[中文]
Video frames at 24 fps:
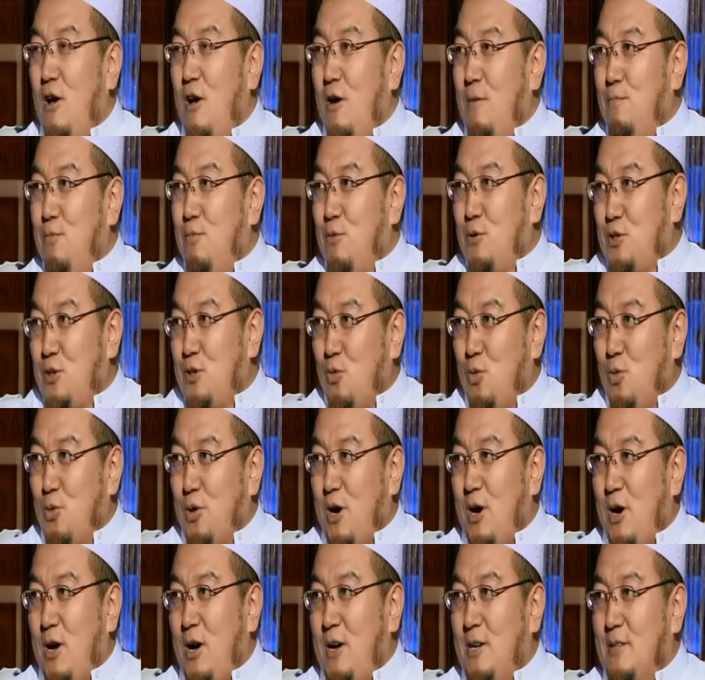不是胡
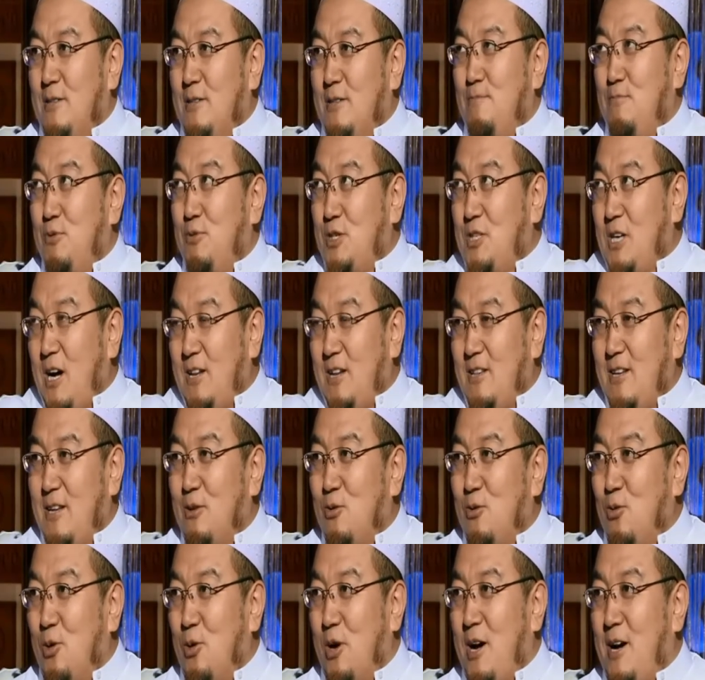拉不是阿拉的
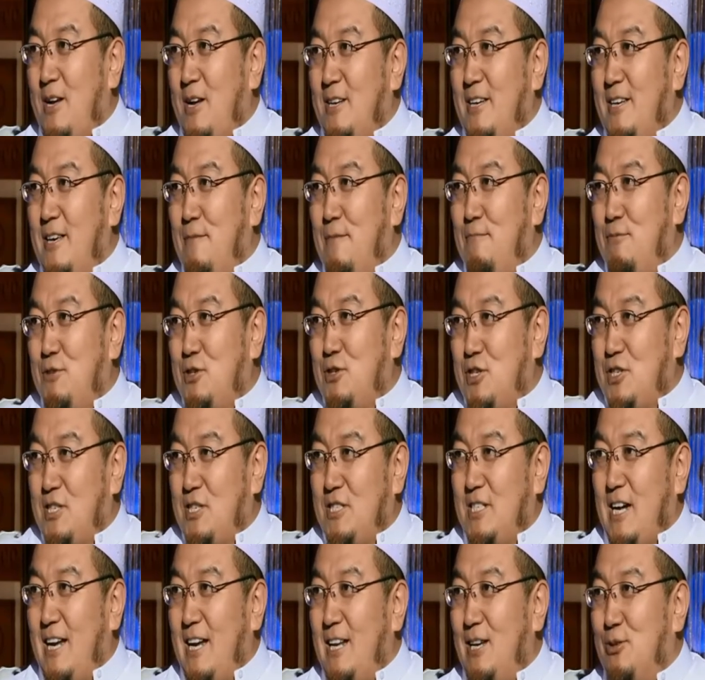胡拉呢，也不是圣
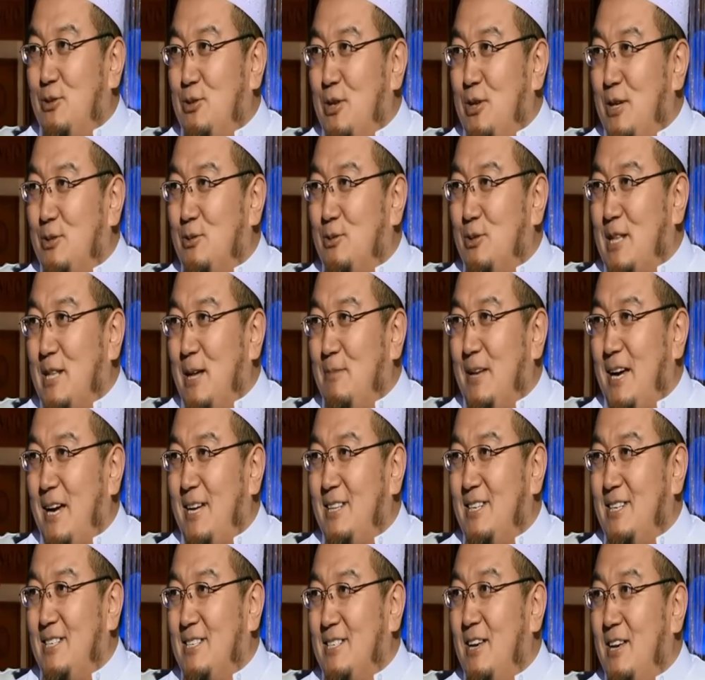人阿里和所拉托斯拉姆斯哈
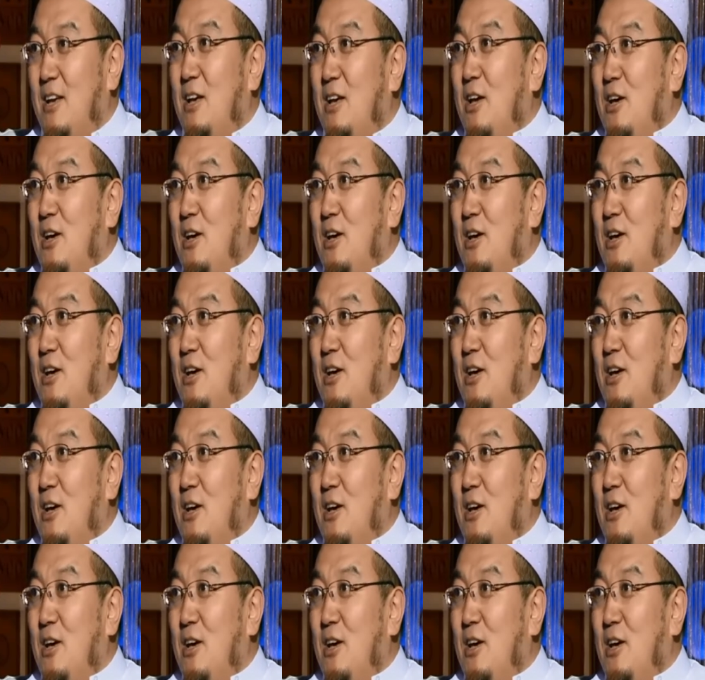迪斯，